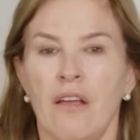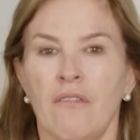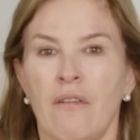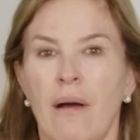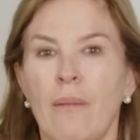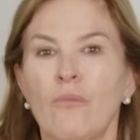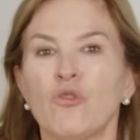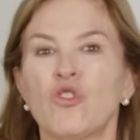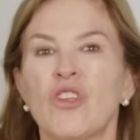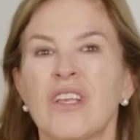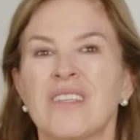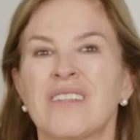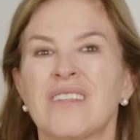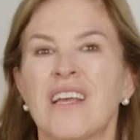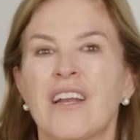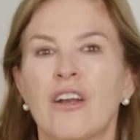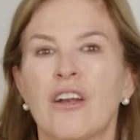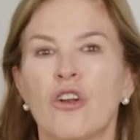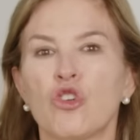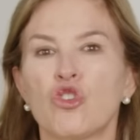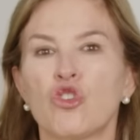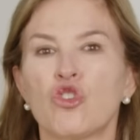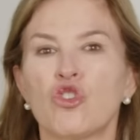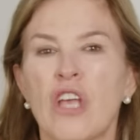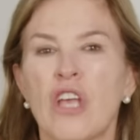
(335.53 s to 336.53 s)
Vamos a
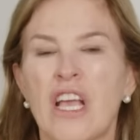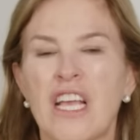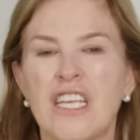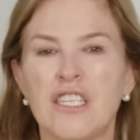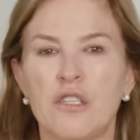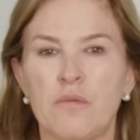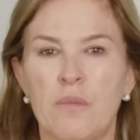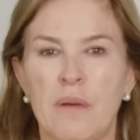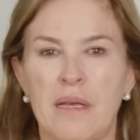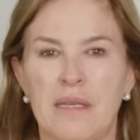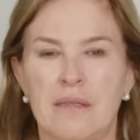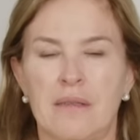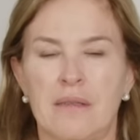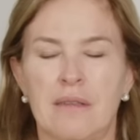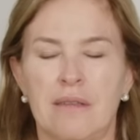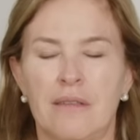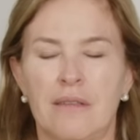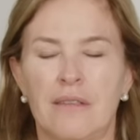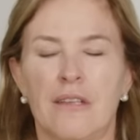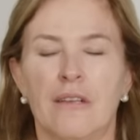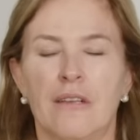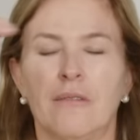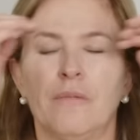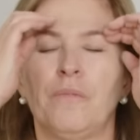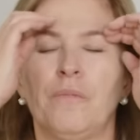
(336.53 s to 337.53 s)
hacerlo seis
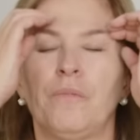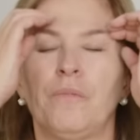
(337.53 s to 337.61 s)
veces.